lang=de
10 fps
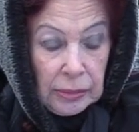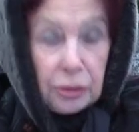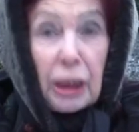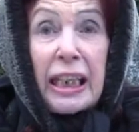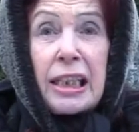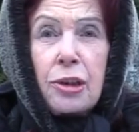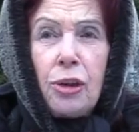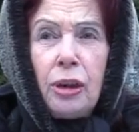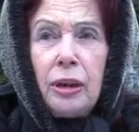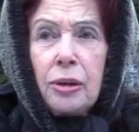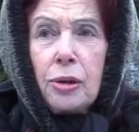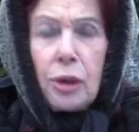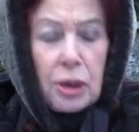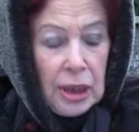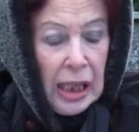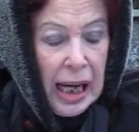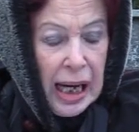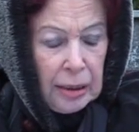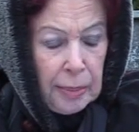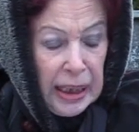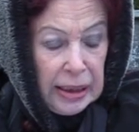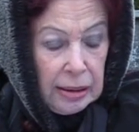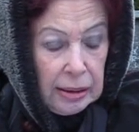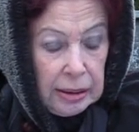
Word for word: Vernichtung durch Arbeit.